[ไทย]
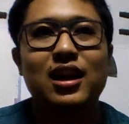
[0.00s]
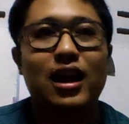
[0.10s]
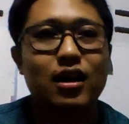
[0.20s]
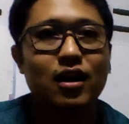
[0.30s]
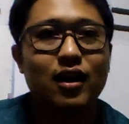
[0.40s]

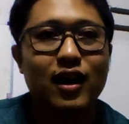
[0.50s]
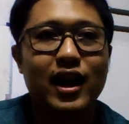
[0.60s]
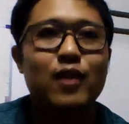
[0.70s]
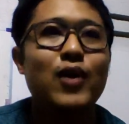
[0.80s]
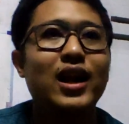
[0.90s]
แล้วก็แอ
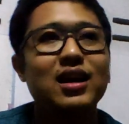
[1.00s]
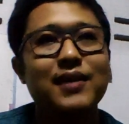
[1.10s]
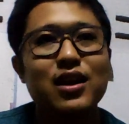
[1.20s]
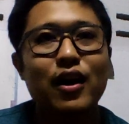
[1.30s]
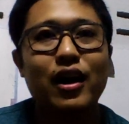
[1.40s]
ดวานซ์ขึ้นไป
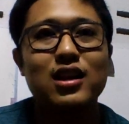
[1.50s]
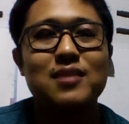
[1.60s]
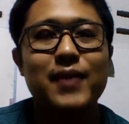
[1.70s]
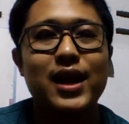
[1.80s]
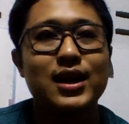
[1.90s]
หน่อยก็จะ
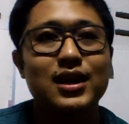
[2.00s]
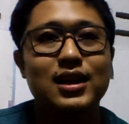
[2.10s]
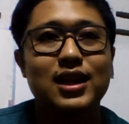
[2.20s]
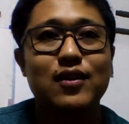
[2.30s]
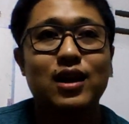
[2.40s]
เป็น
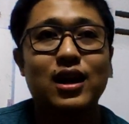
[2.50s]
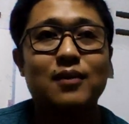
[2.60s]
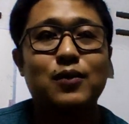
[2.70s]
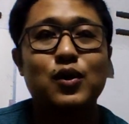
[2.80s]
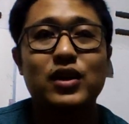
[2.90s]
เกี่ยวกับ
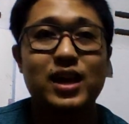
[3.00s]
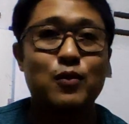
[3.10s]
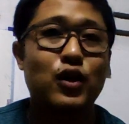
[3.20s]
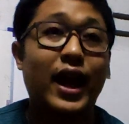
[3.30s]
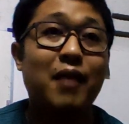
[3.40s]
พวกเขียน
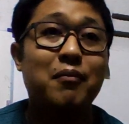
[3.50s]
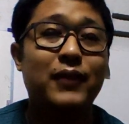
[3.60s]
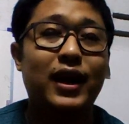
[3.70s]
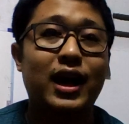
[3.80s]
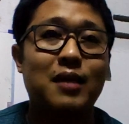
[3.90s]
โปรแกรม
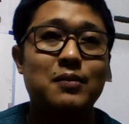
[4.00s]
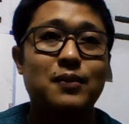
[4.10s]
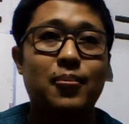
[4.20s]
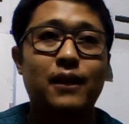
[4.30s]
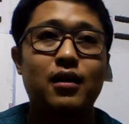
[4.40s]
นะครับ
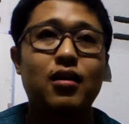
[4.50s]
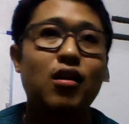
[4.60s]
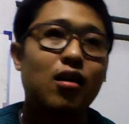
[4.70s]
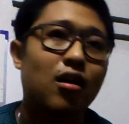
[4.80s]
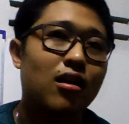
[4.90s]

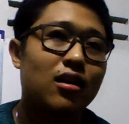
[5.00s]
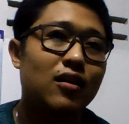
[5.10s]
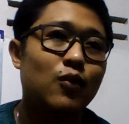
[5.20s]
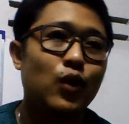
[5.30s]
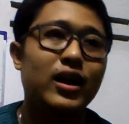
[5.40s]
ก็
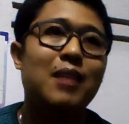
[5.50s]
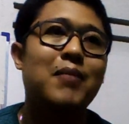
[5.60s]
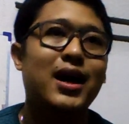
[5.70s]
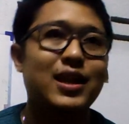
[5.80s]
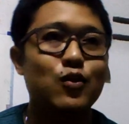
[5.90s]
วนกลับ
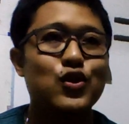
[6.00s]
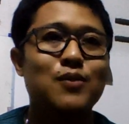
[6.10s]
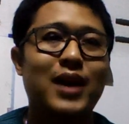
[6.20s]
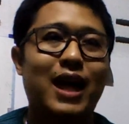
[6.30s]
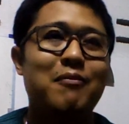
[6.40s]
มาที่หุ่นยน
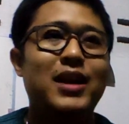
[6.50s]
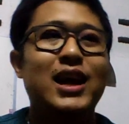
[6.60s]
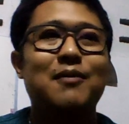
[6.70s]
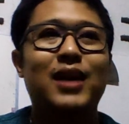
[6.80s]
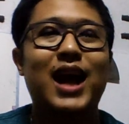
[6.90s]
ต์บังคับเหมือน
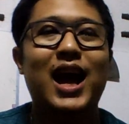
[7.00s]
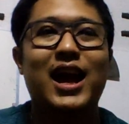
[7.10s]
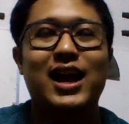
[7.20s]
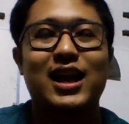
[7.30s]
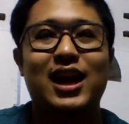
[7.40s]
เดิมก็ได้
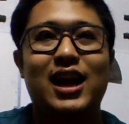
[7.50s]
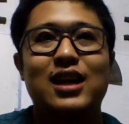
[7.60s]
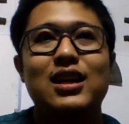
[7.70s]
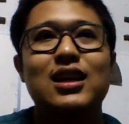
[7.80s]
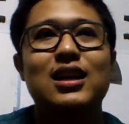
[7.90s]
นะ
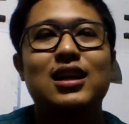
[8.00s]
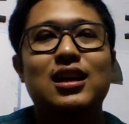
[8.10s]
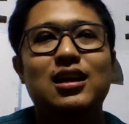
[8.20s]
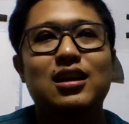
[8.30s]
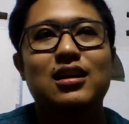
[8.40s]

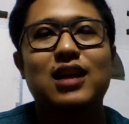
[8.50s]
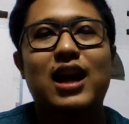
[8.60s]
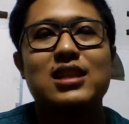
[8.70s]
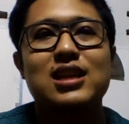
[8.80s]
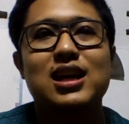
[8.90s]

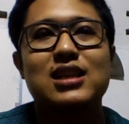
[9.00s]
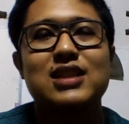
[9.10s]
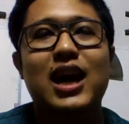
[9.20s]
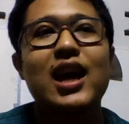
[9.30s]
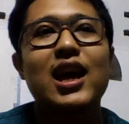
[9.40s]
อาจจะ
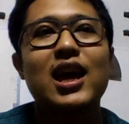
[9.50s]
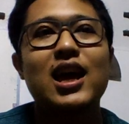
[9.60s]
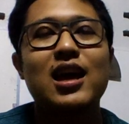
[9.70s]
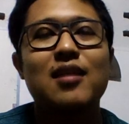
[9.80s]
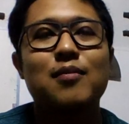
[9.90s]
ใช้
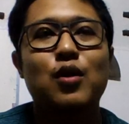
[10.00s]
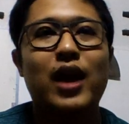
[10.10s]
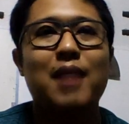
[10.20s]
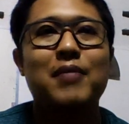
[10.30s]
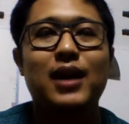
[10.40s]
โปรแก
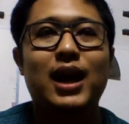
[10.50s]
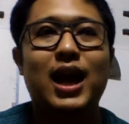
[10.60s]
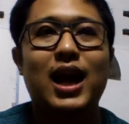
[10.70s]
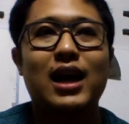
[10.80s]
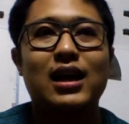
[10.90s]
รมใน
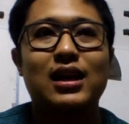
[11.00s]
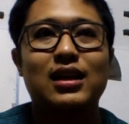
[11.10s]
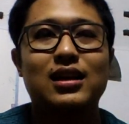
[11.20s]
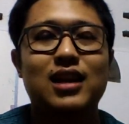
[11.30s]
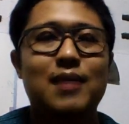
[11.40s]
การ
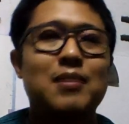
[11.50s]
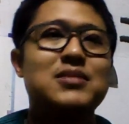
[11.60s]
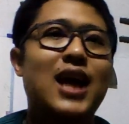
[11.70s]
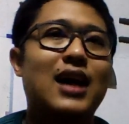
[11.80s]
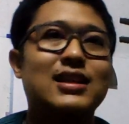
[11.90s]
รับ
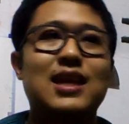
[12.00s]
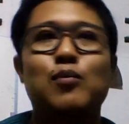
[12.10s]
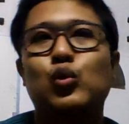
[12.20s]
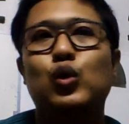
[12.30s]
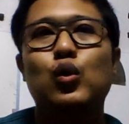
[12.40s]
คำสั่งจาก
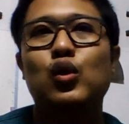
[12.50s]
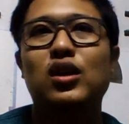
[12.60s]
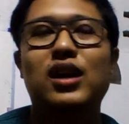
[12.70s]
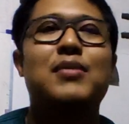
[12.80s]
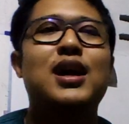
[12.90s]
บลูทูธ
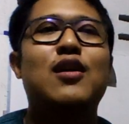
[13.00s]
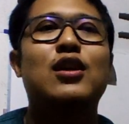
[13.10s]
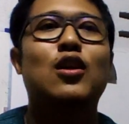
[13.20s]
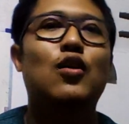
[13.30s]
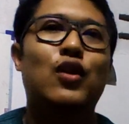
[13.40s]
เพื่อคอน
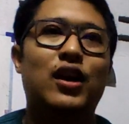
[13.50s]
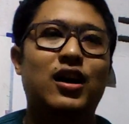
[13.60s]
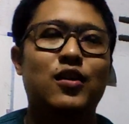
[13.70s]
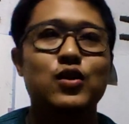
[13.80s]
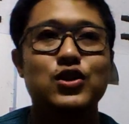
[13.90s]
โทรล
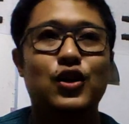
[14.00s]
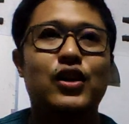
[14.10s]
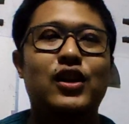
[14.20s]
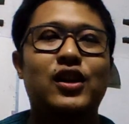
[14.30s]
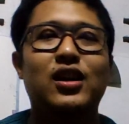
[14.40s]
หุ่นยน
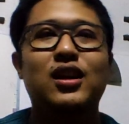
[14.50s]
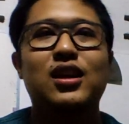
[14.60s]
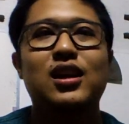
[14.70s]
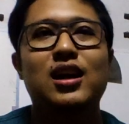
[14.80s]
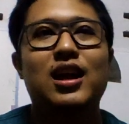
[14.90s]
ต์
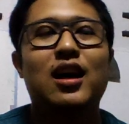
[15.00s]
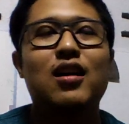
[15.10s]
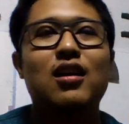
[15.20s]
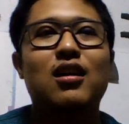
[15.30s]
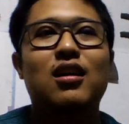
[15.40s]
แล้ว
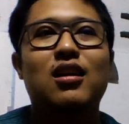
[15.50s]
ก็